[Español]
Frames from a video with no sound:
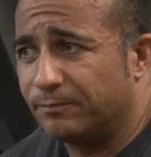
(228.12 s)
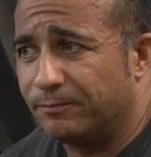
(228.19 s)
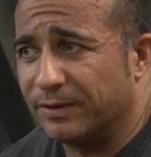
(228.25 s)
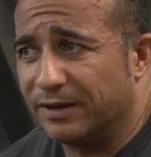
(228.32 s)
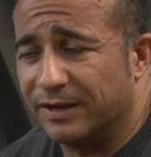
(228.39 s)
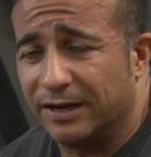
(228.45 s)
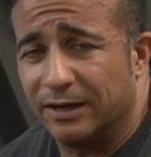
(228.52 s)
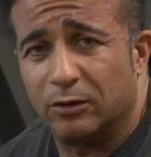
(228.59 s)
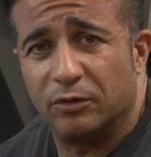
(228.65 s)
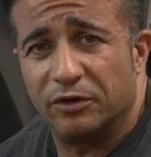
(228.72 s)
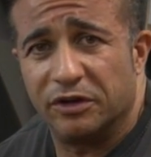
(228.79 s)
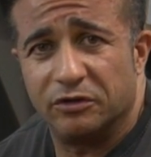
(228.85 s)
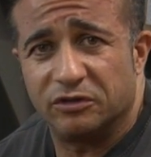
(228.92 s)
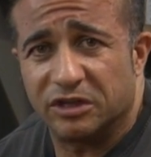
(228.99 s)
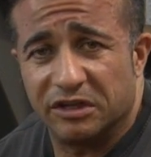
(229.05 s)
pelear con
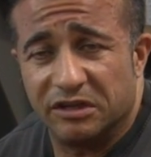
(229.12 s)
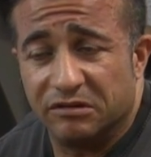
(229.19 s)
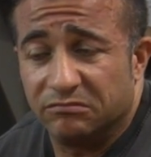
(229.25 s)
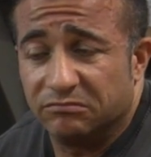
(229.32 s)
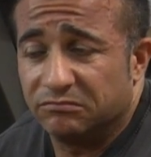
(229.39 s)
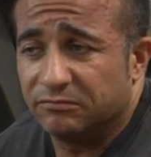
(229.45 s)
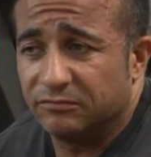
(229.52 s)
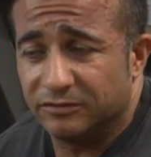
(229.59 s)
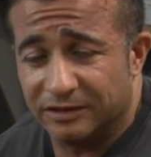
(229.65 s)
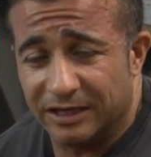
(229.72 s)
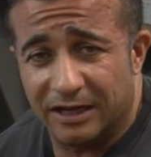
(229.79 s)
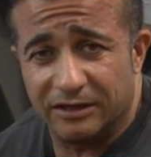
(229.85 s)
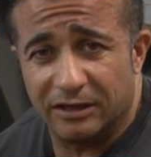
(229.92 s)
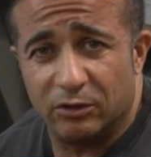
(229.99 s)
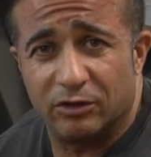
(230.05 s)
ellos allí.
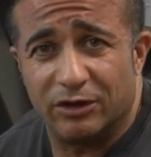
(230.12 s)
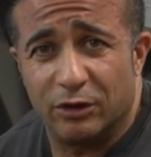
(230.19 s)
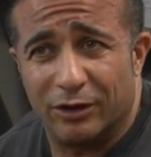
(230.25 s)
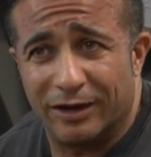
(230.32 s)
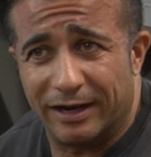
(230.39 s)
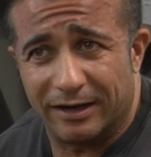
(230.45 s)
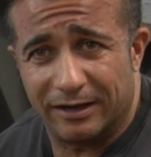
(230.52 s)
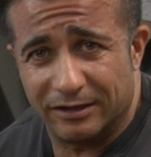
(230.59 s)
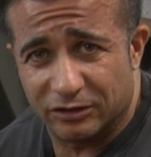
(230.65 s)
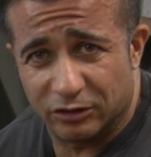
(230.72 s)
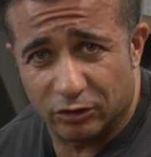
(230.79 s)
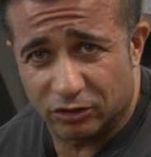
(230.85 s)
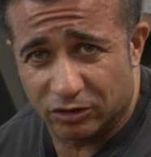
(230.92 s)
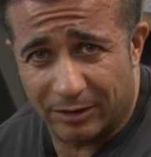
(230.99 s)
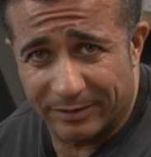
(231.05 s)
Ya, ya no te digo ganarles,
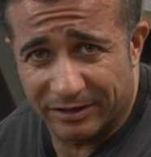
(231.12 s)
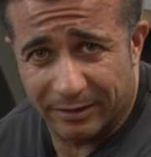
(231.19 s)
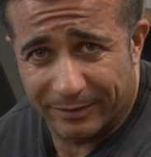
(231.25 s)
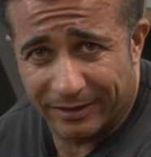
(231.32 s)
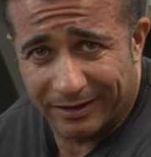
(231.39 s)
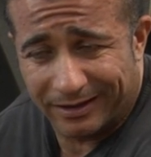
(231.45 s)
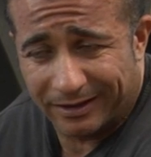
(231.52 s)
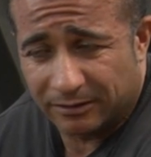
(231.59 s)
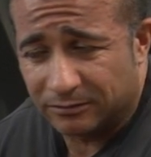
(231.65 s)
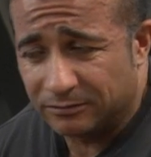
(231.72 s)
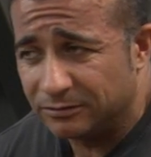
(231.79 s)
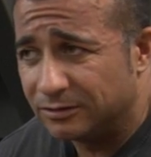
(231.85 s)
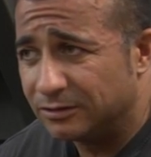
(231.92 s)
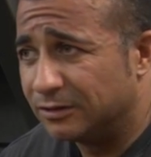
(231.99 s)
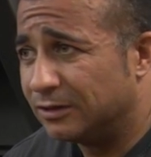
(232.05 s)
sino solamente pelear, ¿no?
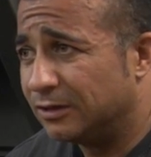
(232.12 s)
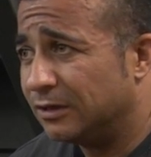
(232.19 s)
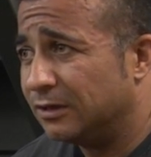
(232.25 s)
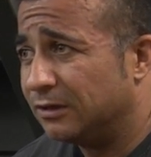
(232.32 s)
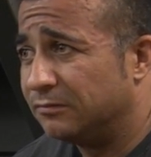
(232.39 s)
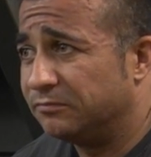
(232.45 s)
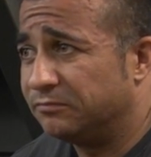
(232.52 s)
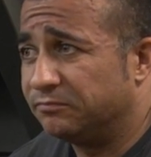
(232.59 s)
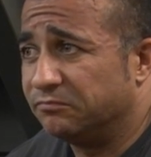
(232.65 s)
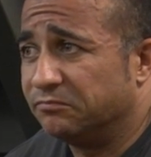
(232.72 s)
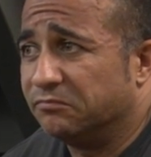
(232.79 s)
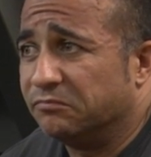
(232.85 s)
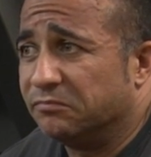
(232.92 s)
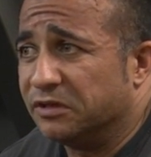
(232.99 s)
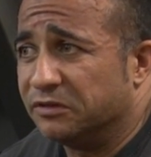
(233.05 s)

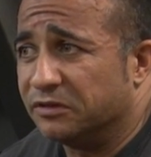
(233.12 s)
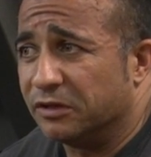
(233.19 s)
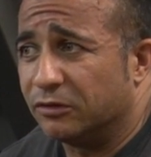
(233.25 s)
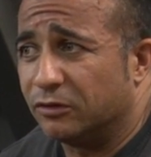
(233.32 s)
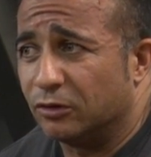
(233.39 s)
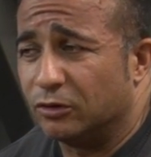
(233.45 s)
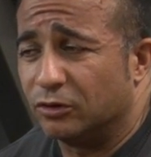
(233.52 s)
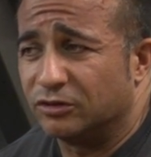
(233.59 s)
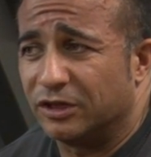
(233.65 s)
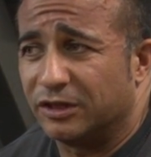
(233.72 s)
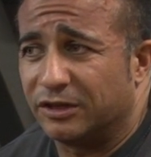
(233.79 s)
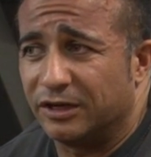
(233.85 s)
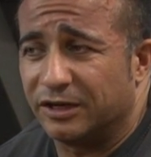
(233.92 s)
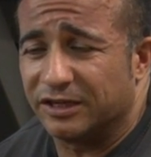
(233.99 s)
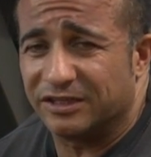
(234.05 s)
Mi intención no es
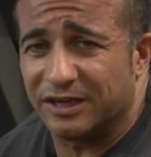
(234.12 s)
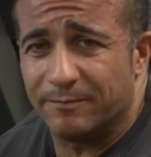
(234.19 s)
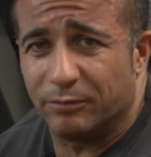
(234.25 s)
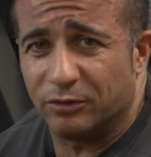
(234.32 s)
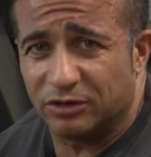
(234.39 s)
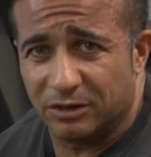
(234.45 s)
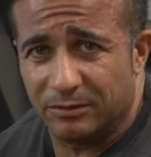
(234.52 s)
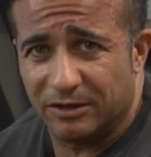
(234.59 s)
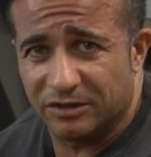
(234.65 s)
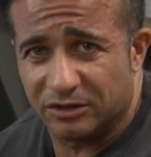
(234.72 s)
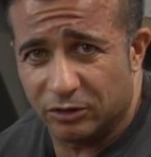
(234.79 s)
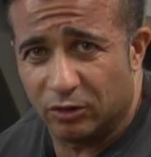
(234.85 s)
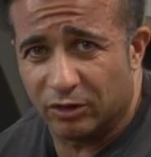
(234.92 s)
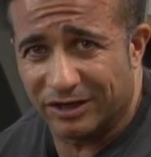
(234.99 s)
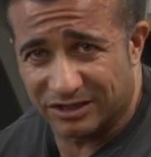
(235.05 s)
decir que sea imposible,
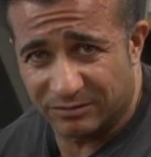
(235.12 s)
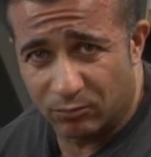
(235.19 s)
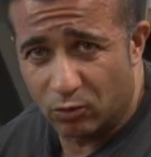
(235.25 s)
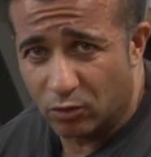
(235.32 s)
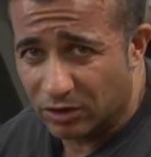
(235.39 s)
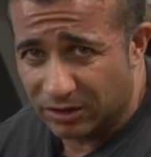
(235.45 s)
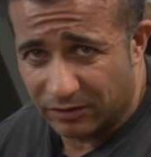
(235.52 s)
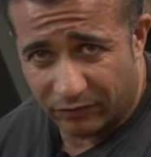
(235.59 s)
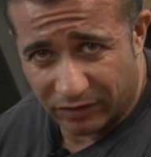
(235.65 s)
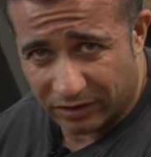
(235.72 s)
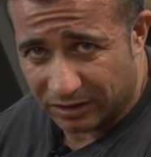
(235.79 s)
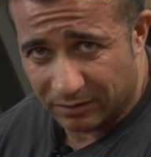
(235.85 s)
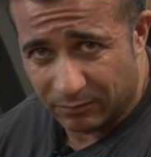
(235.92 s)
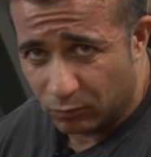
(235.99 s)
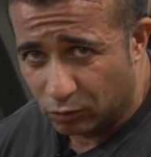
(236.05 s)
sino que es muy
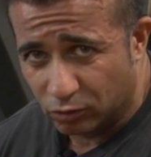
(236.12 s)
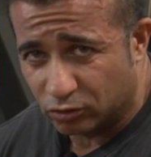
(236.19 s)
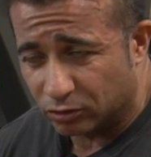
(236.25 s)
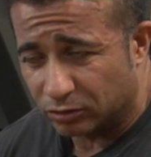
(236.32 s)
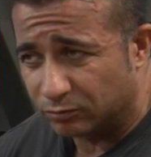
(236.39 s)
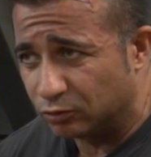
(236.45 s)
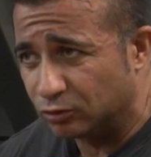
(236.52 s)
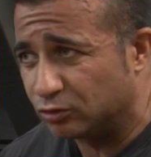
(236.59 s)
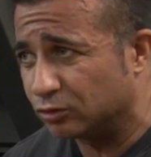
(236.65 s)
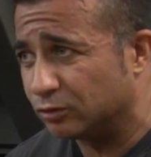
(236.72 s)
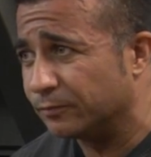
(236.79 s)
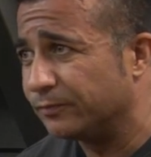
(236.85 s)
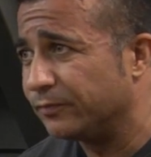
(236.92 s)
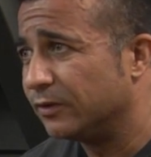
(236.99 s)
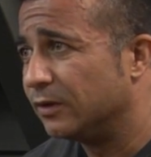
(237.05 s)
difícil, mucho, mucho
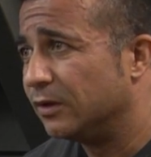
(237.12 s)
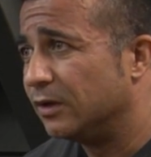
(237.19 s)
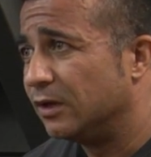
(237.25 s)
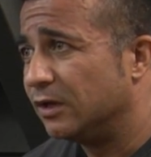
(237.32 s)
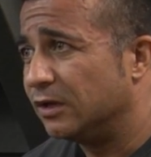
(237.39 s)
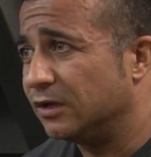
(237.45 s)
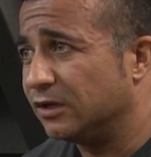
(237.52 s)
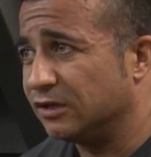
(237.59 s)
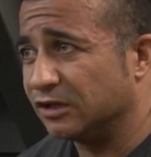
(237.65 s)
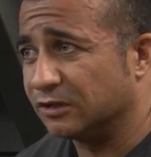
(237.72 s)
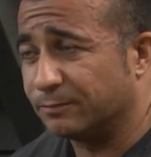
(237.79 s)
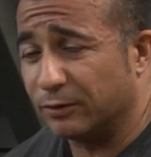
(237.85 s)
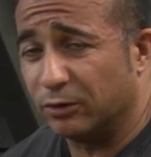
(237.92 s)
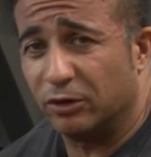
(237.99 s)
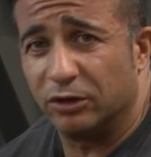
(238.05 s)
y
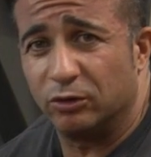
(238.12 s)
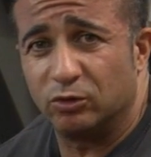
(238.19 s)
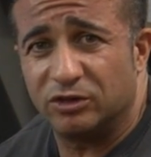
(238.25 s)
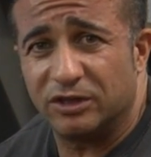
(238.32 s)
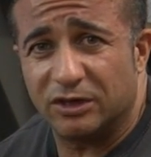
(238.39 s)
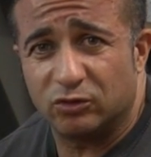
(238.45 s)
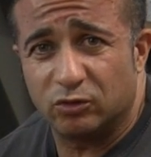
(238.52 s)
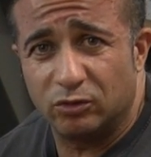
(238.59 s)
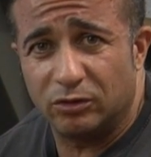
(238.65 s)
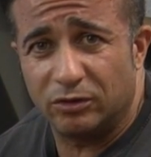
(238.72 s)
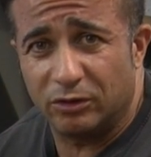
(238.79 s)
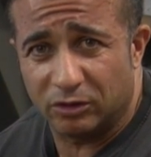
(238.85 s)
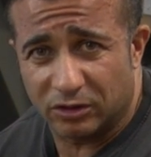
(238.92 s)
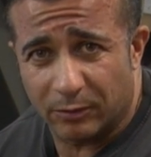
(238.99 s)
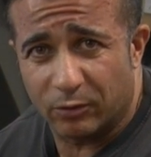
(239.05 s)
espero que tú seas uno
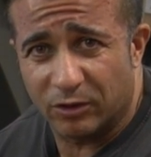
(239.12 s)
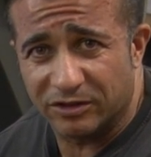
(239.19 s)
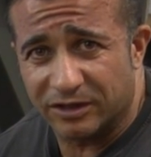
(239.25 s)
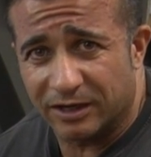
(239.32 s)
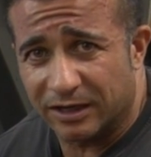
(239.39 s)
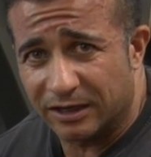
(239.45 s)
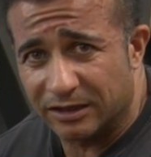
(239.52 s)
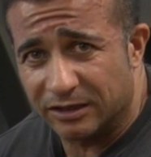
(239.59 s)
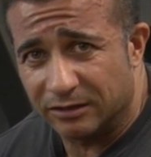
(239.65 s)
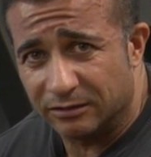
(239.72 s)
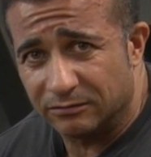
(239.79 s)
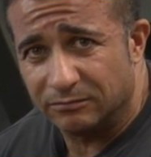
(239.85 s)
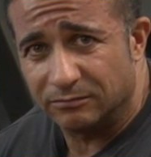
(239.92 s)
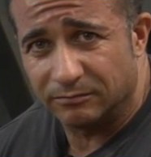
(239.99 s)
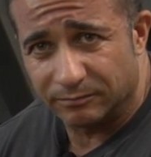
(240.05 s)
de los que puedas llegar allí.
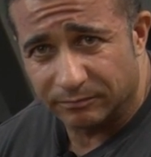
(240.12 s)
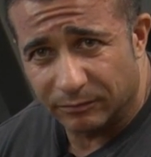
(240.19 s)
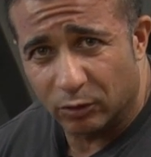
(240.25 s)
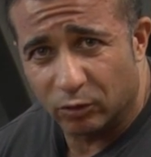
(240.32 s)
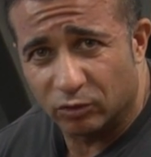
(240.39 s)
Me